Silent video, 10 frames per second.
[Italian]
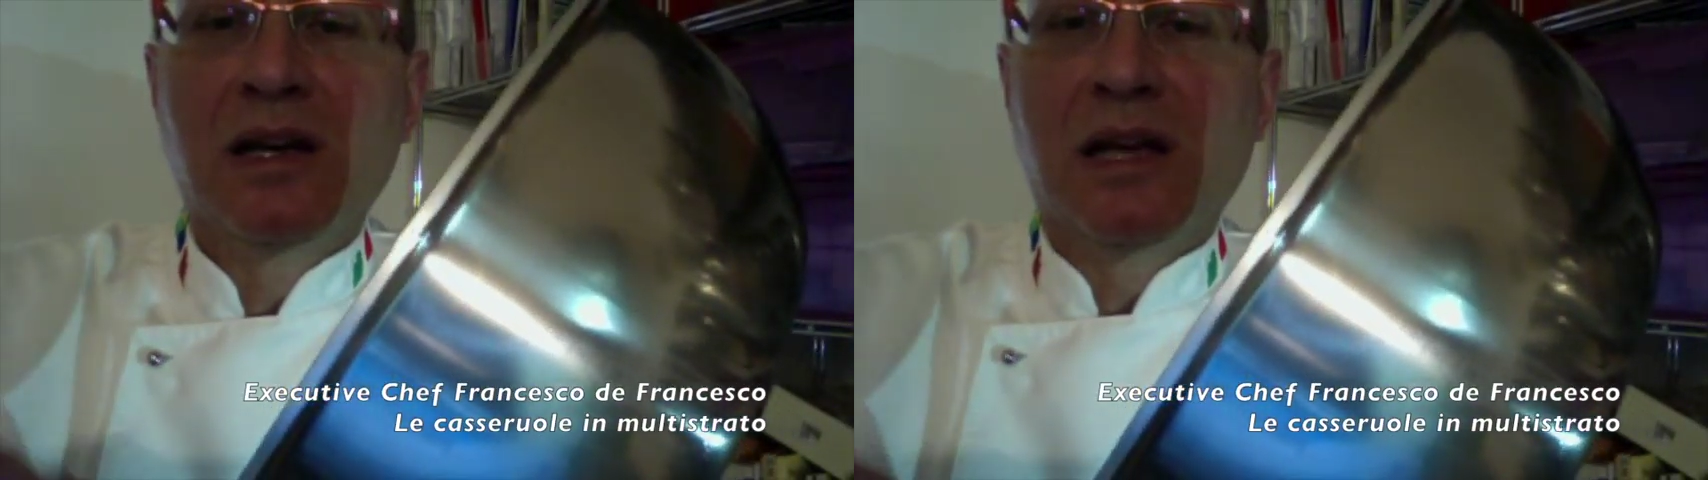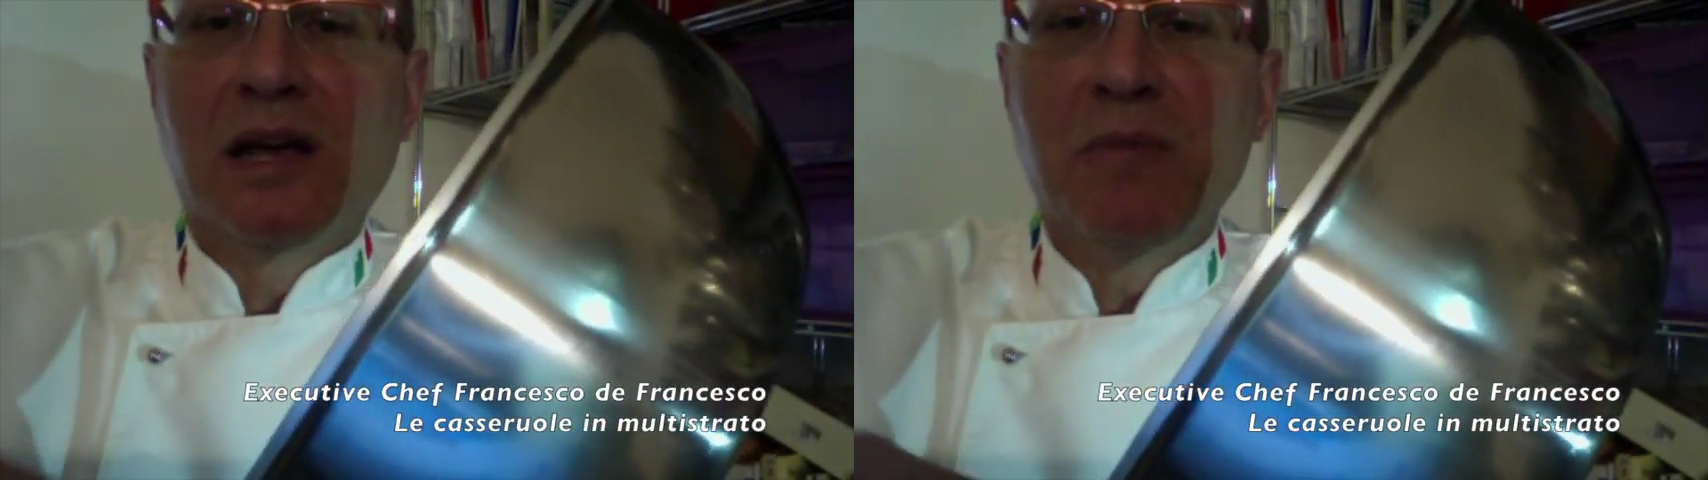
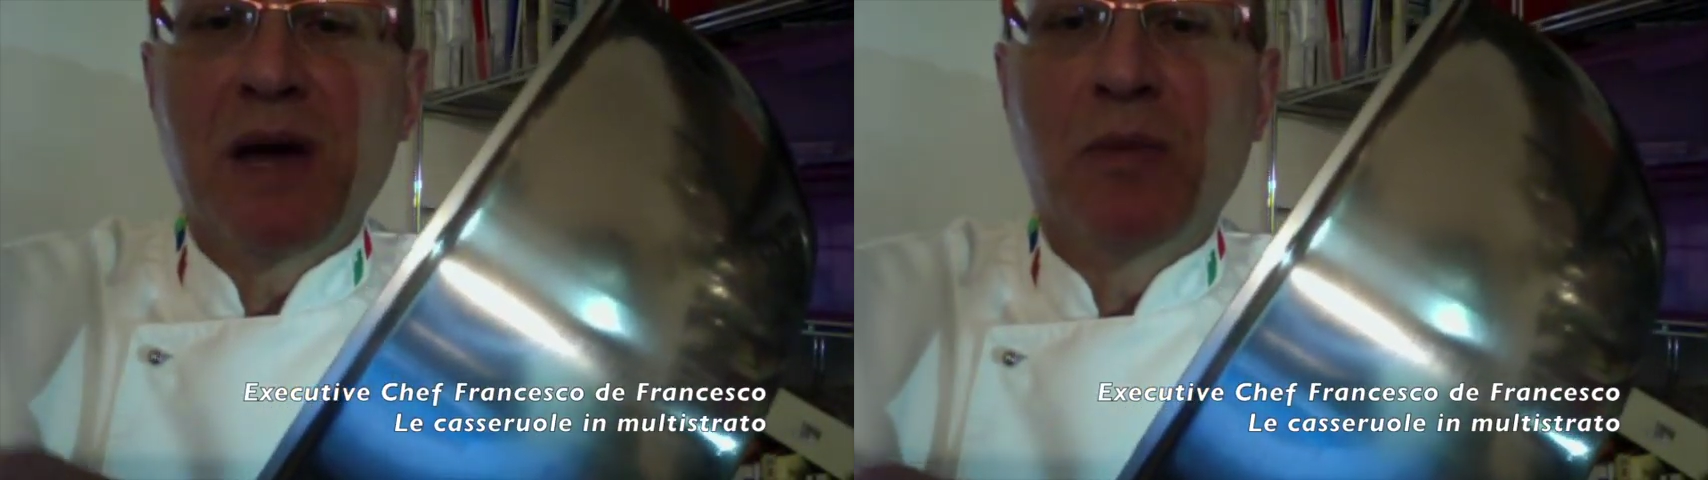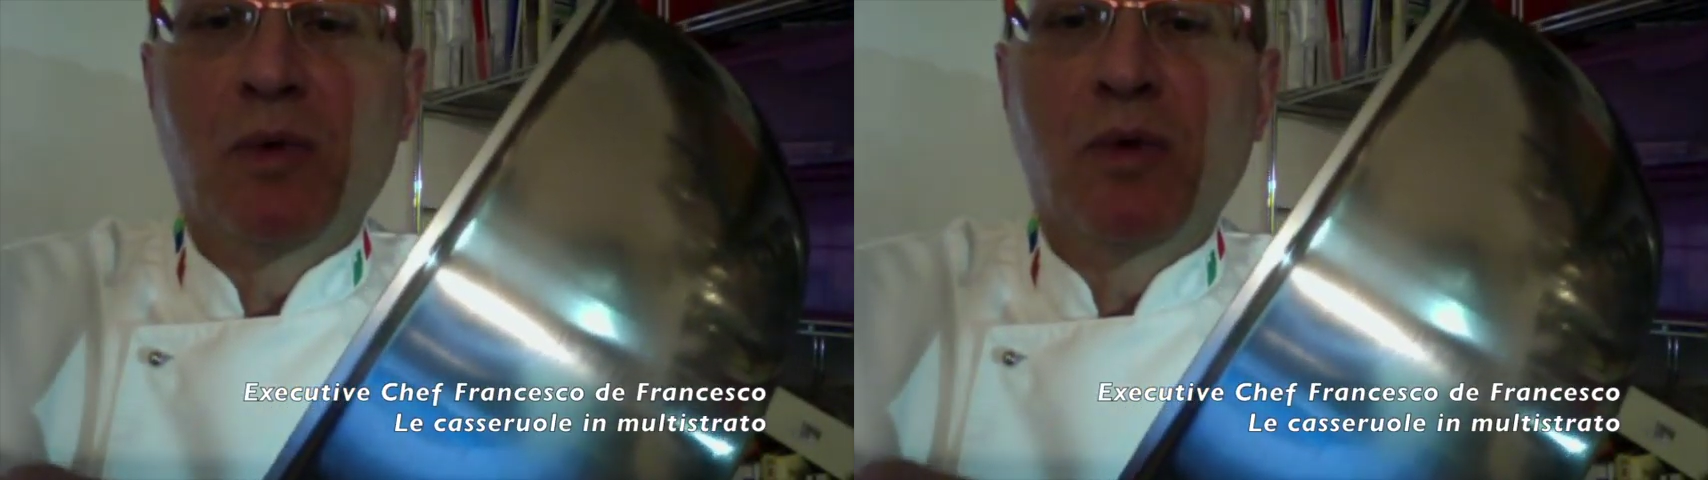Che
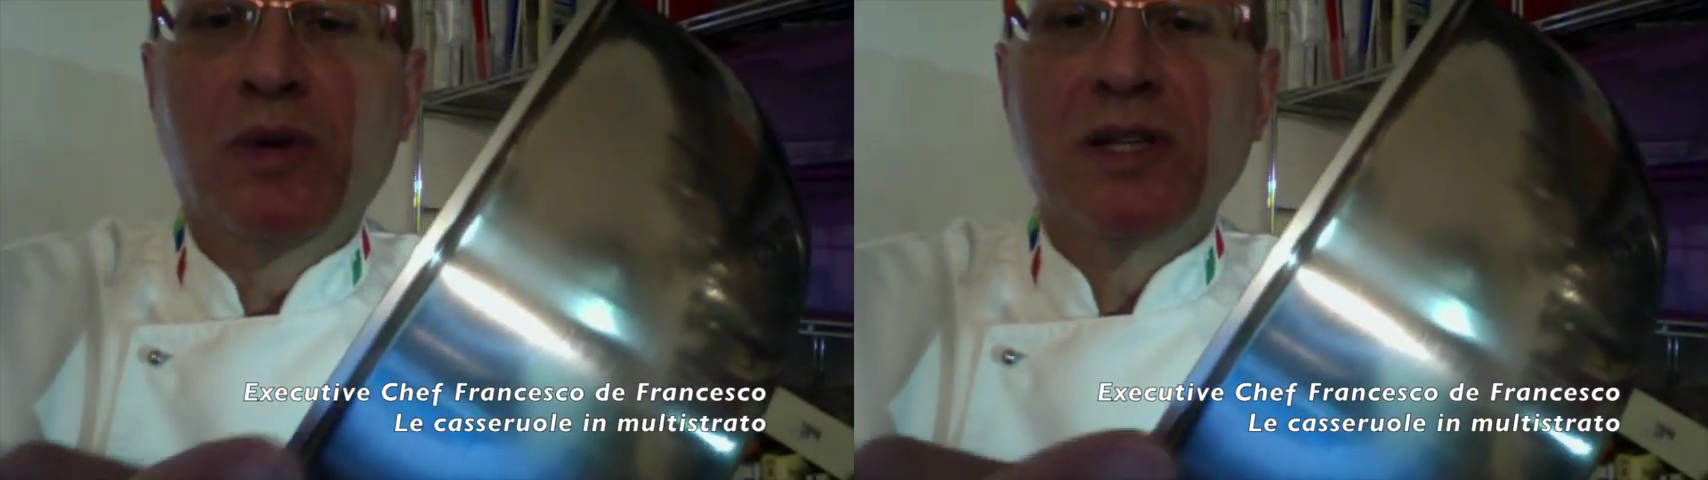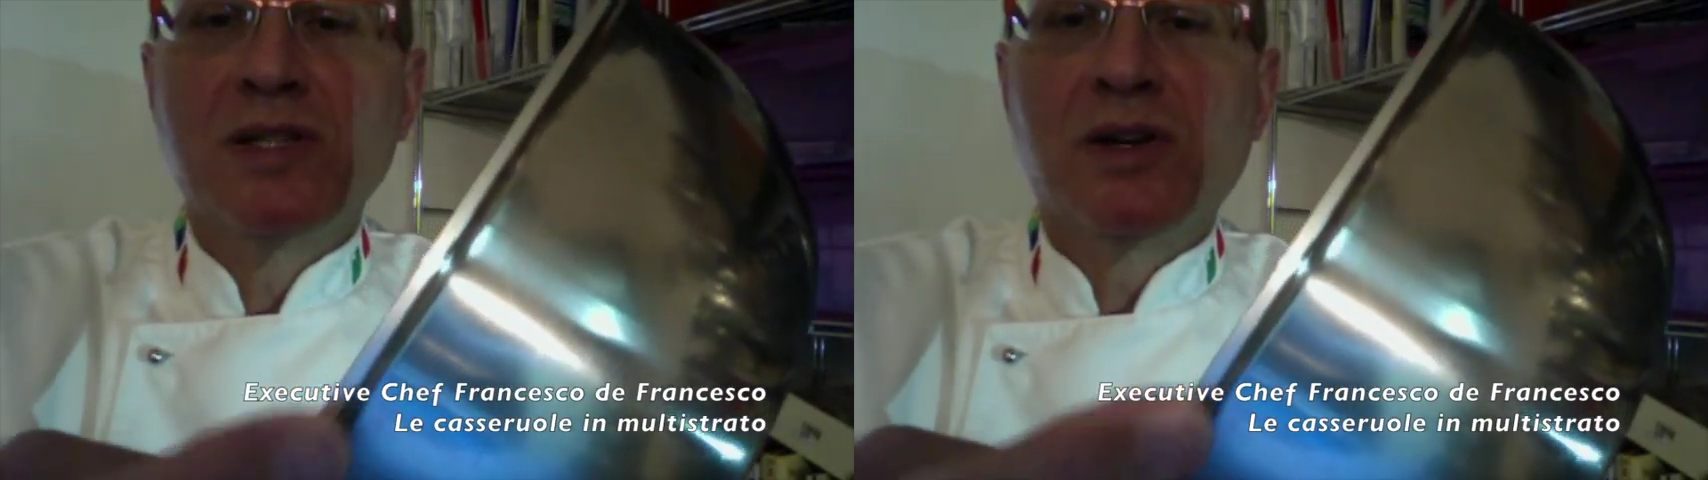abbiamo
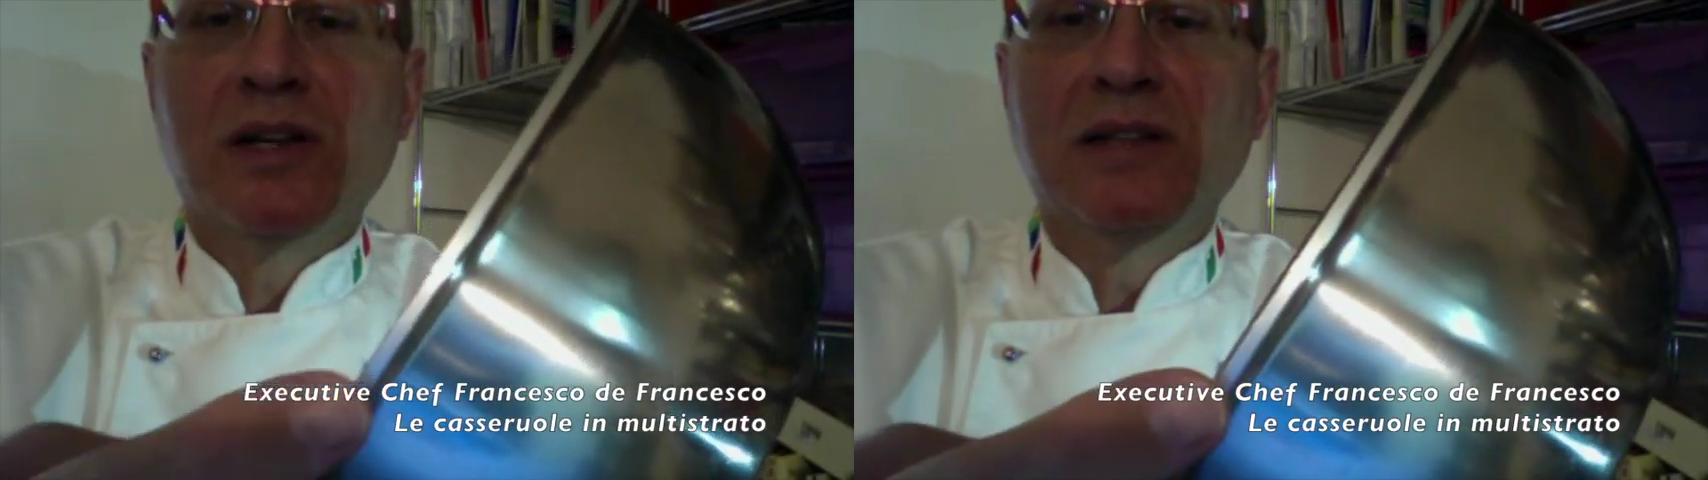una zona